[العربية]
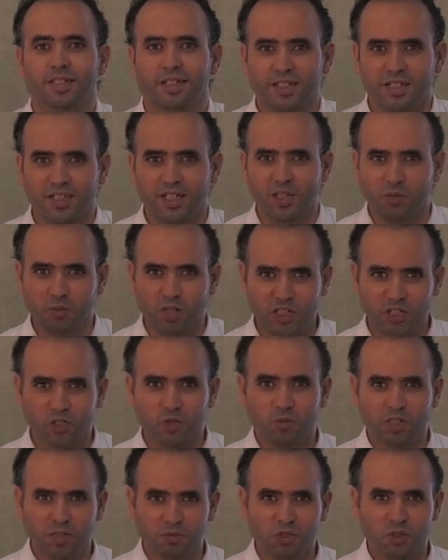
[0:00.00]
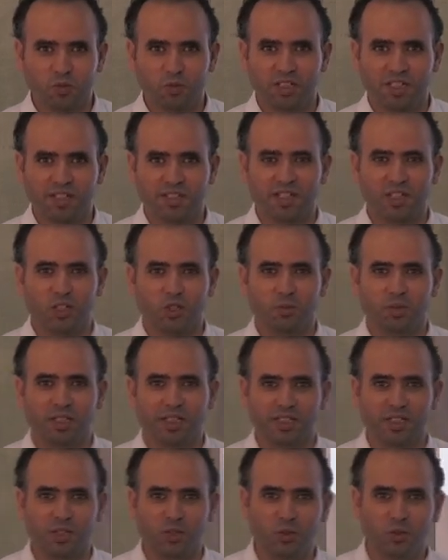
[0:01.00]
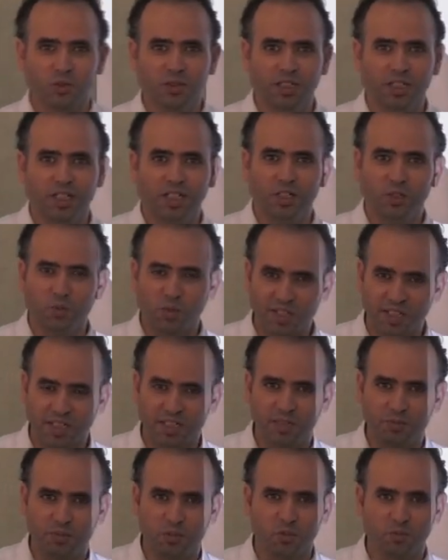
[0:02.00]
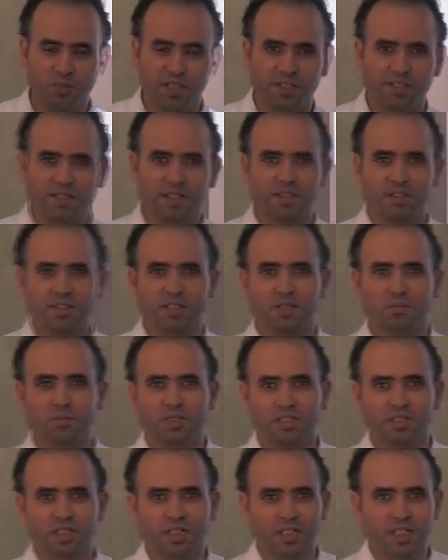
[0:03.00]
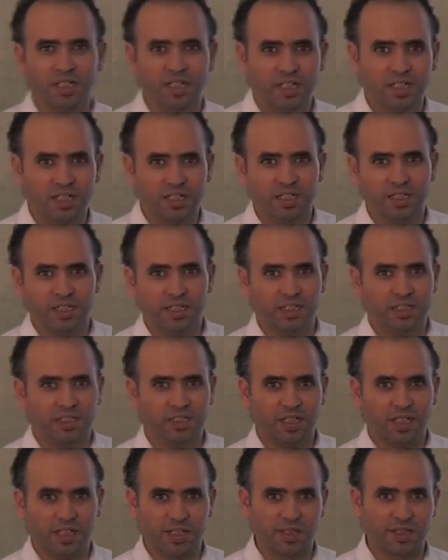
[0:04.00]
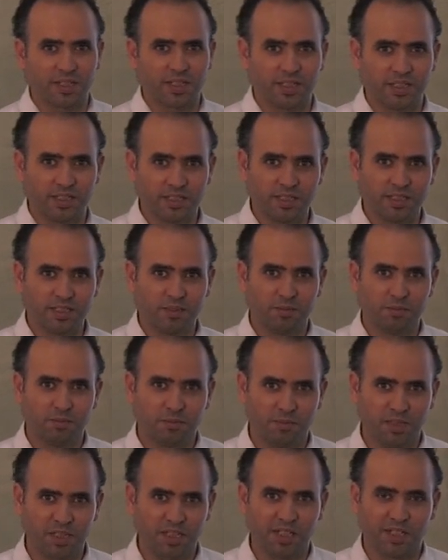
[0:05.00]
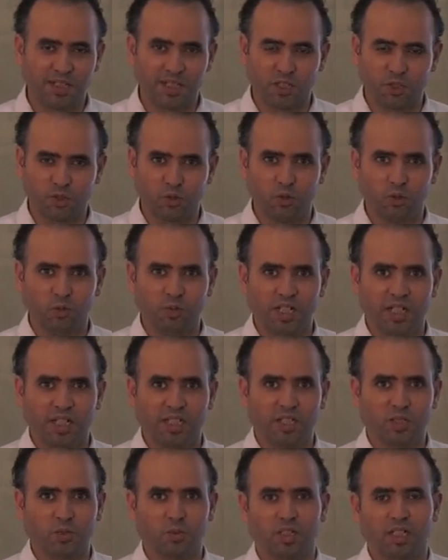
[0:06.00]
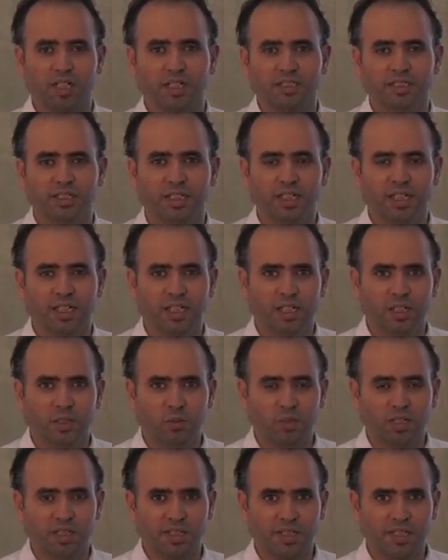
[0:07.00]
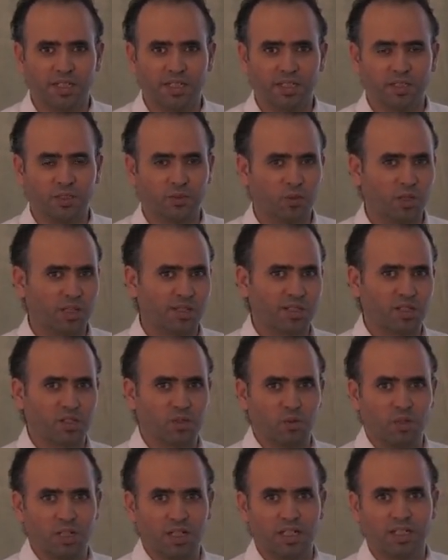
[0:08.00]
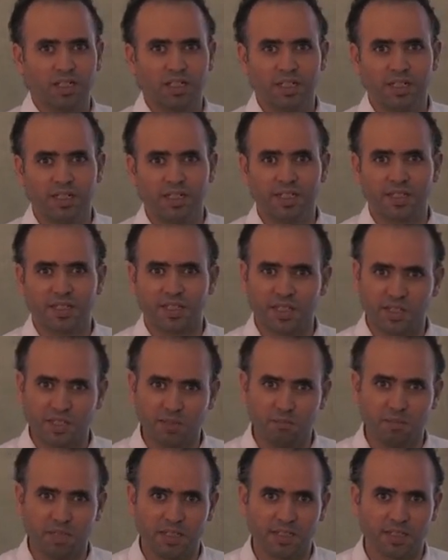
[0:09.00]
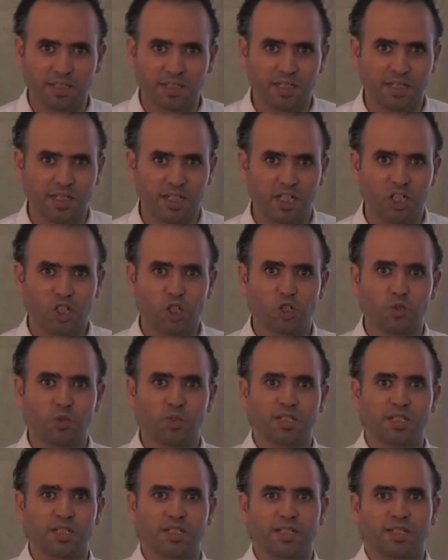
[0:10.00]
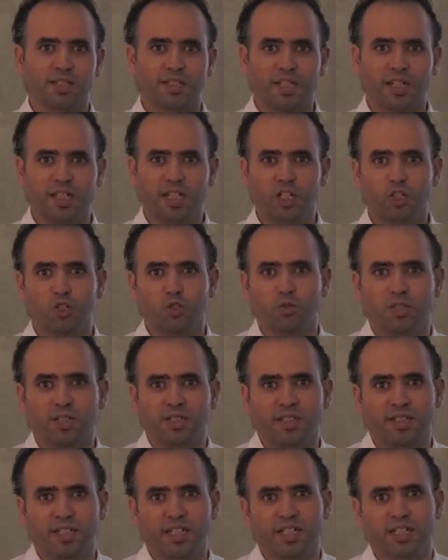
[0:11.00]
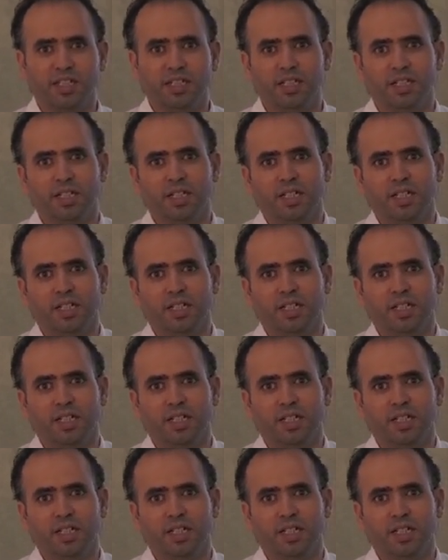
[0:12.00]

السلام عليكم ورحمة الله تعالى وبركاته أهلا وسهلا بكم أعزائي التلاميذ لحصة من حصص علوم الحياة والأرض والتي نخصصها لتتمة الجزء تصحيح الجزء الثاني